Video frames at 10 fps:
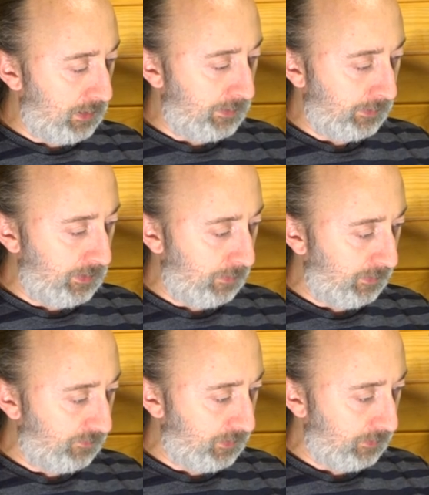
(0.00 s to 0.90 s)
аллергия
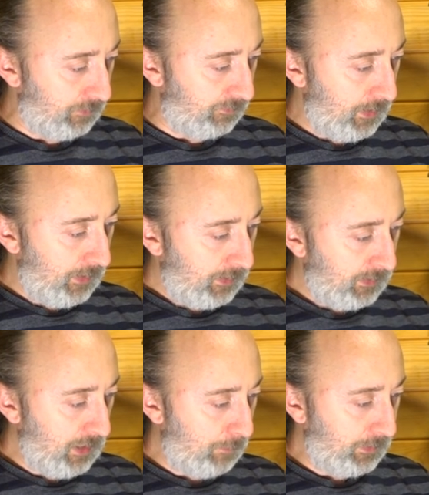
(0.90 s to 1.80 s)
обострилась.
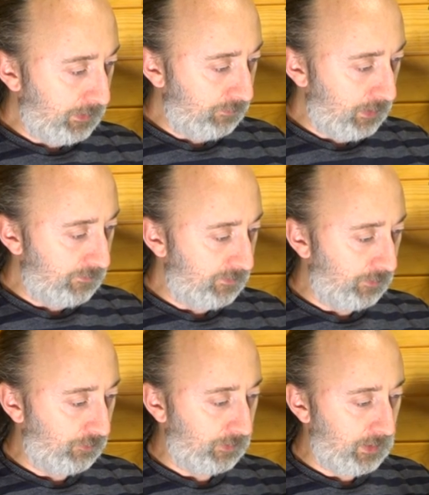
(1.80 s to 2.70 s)
Я покрываться
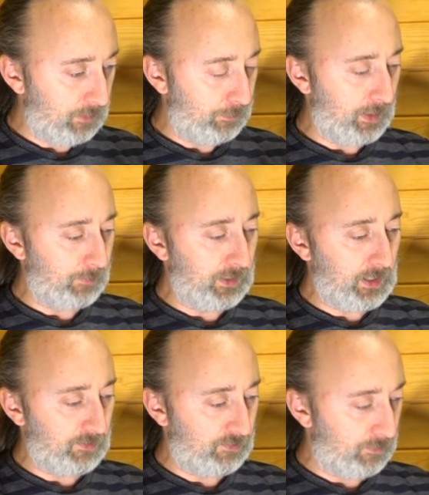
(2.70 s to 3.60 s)
начинала прямо
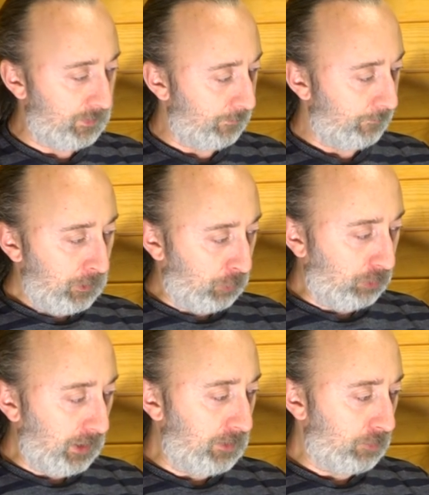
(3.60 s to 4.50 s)
язвами. И
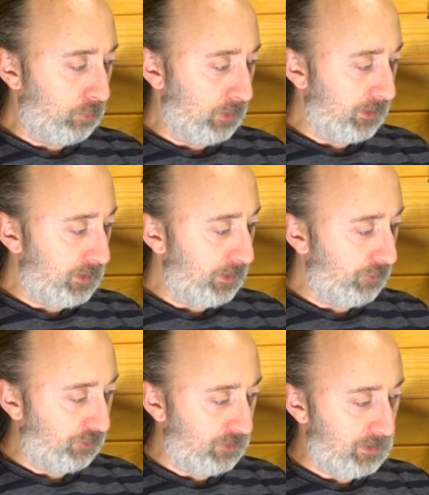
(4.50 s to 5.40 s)
тут аллергологи
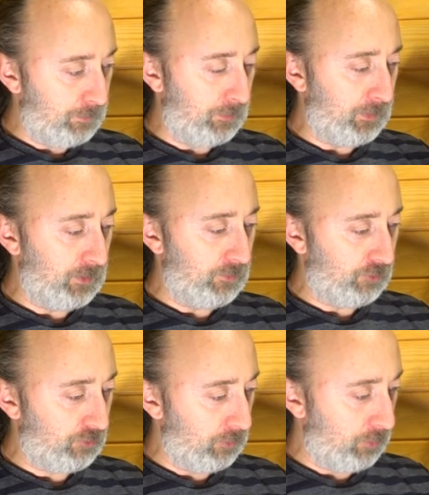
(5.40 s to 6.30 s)
решили применить
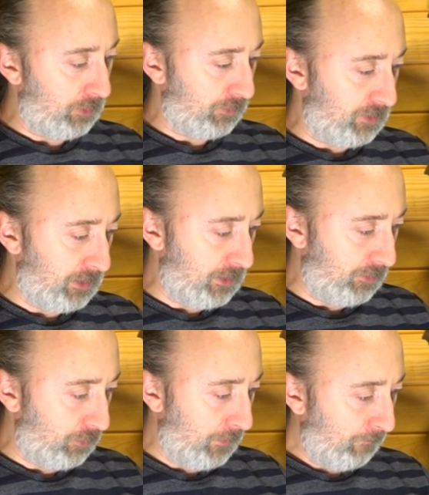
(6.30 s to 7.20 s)
тяжелую
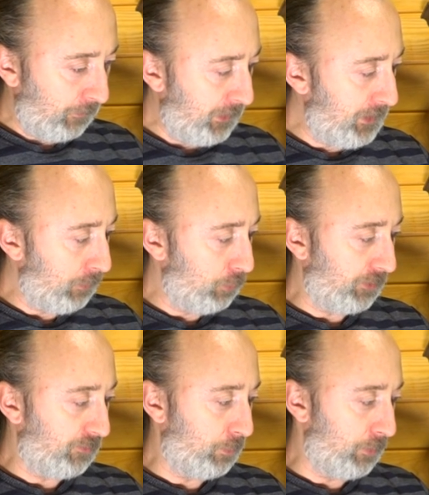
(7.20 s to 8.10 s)
артиллерию, и я
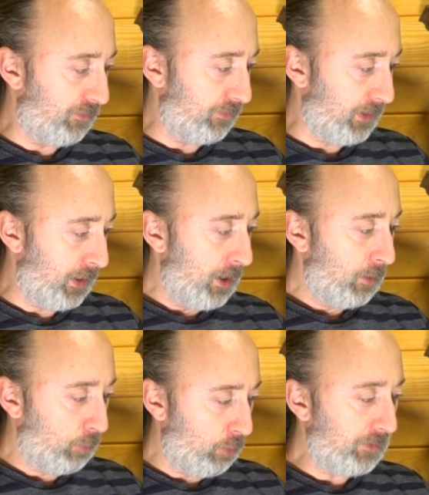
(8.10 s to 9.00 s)
год использовала
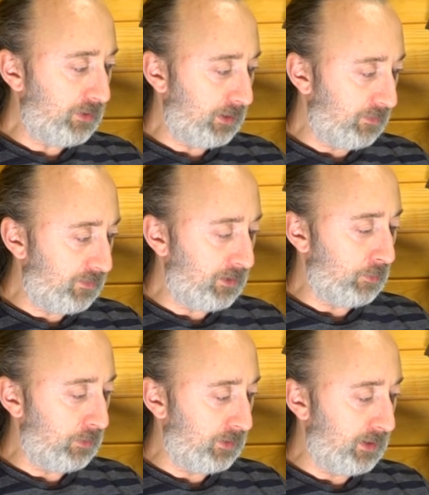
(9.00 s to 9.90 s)

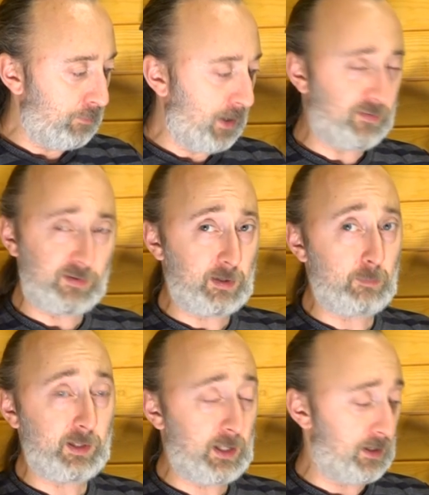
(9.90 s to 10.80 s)
кортикостероидные мази
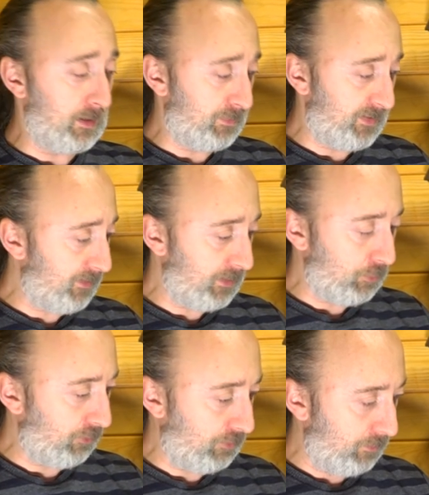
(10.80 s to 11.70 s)
гормональные. Представляете,
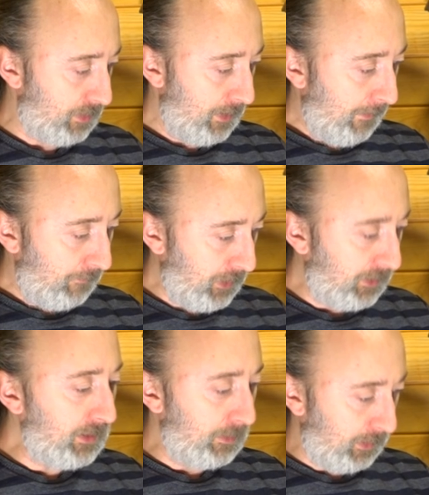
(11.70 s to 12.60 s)
это очень
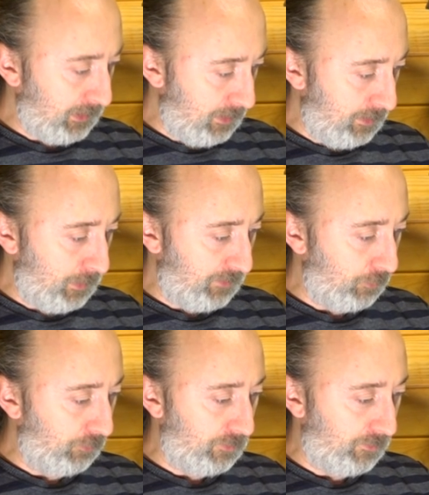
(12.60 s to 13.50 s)
это гормональные
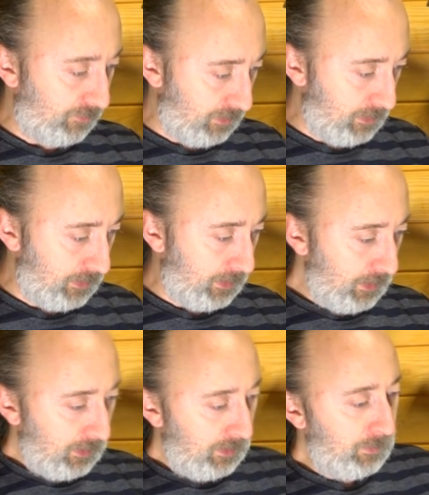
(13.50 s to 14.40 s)
мази очень сильные.
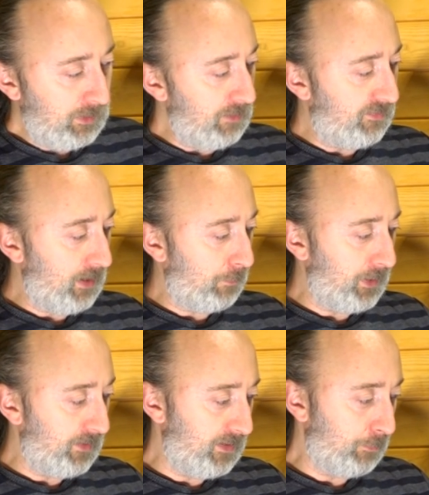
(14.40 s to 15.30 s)
Ими нельзя,
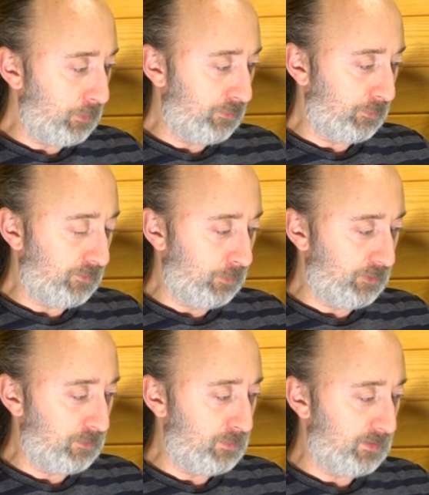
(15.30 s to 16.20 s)
по идее, пользоваться
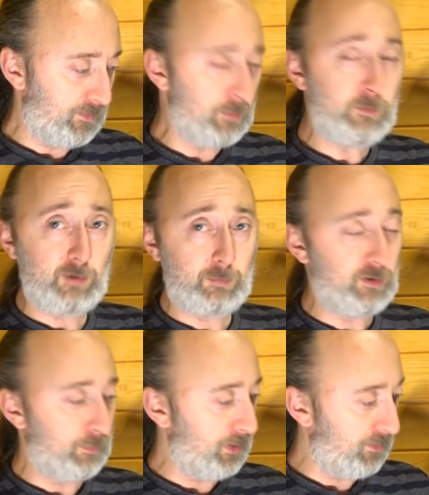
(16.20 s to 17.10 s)
больше месяца. Ими
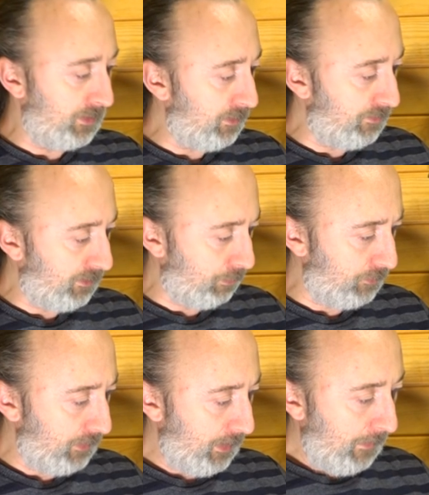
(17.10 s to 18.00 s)
вообще, по идее, нельзя
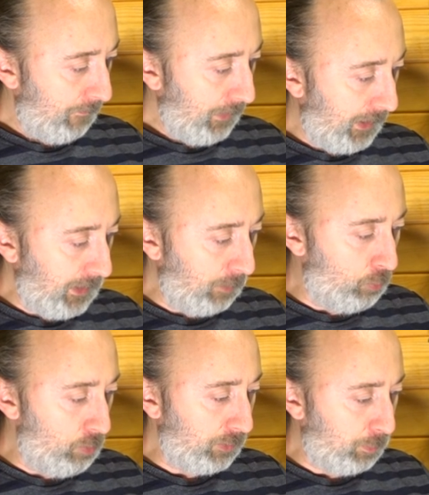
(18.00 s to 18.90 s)
пользоваться. А я
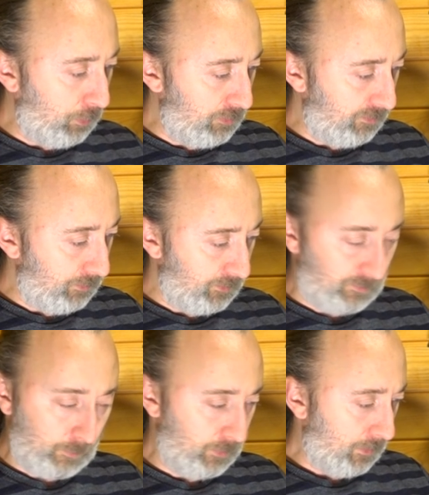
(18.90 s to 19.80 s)
год
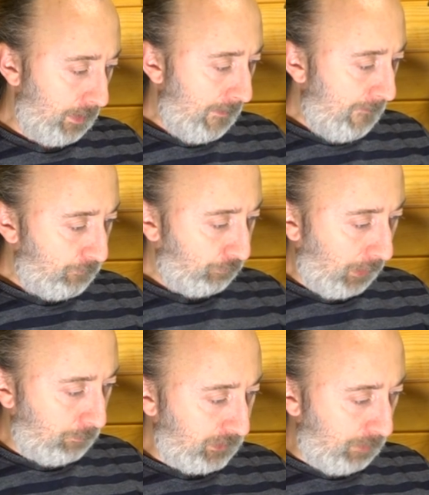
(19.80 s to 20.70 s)
пользовалась. Ой.
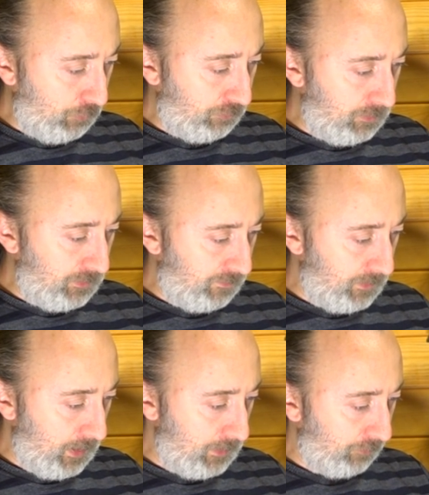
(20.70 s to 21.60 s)
Потому что не
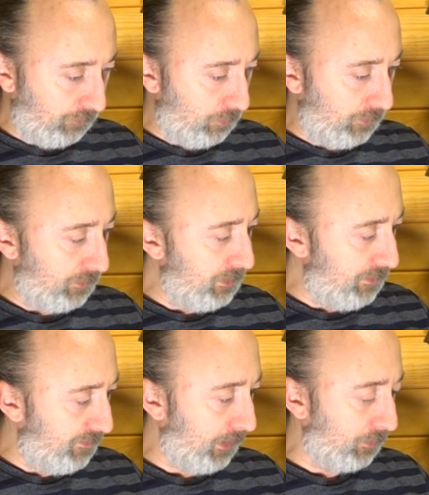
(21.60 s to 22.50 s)
знала, что
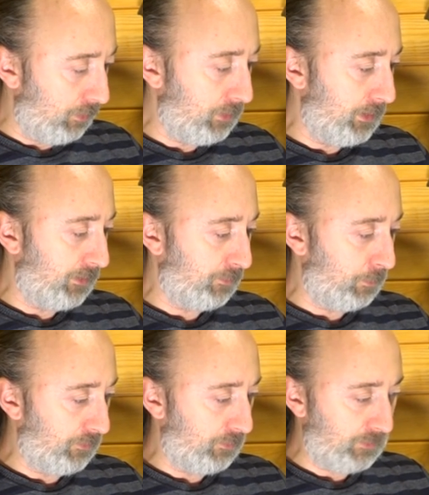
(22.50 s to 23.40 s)
нельзя долго их
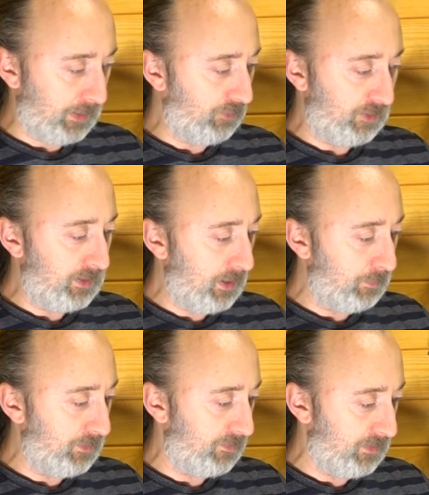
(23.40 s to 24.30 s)
использовать. Врачи не
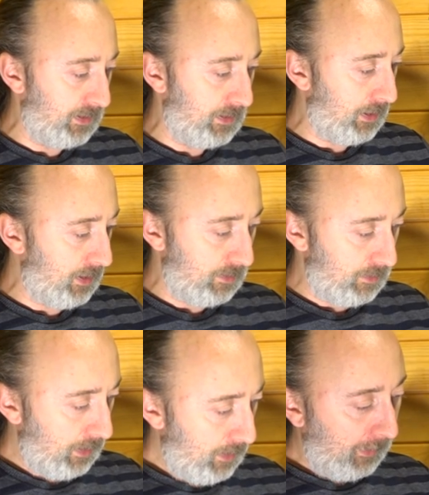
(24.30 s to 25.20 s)
объяснили. А,
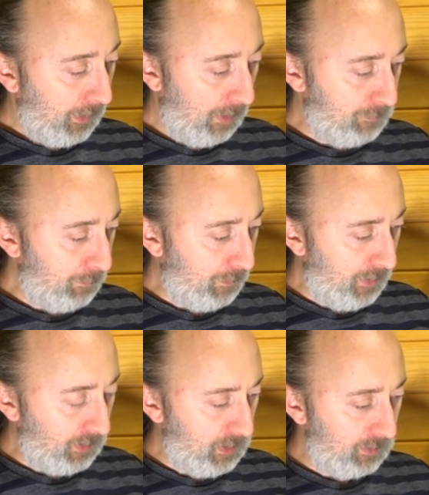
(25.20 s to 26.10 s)
а мне
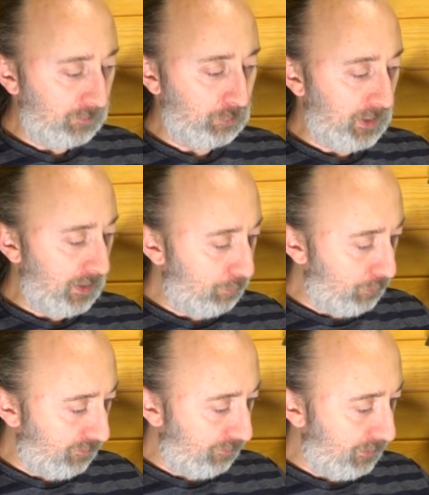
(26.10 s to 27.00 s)
помогало, но ну, я и
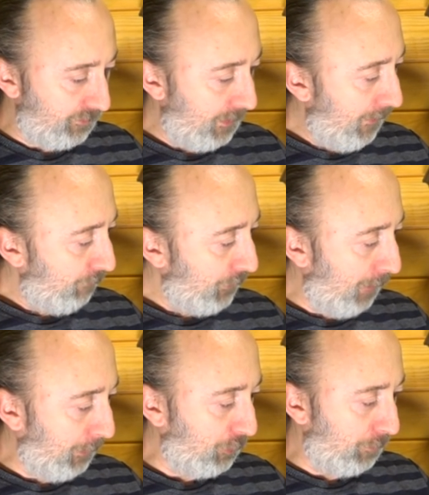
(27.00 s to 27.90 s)
пользовалась.
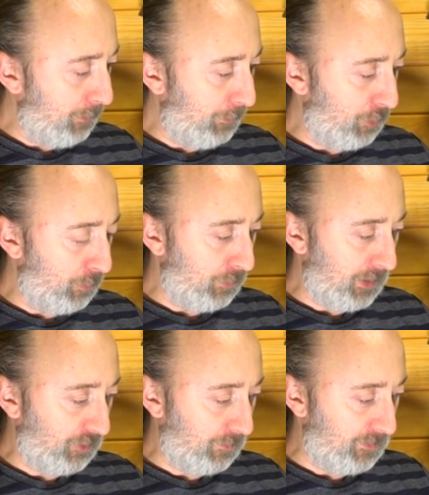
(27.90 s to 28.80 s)
А потом на приеме
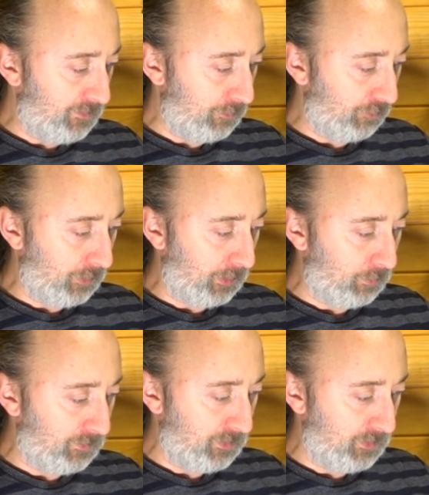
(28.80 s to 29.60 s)
врача выяснилось, что такого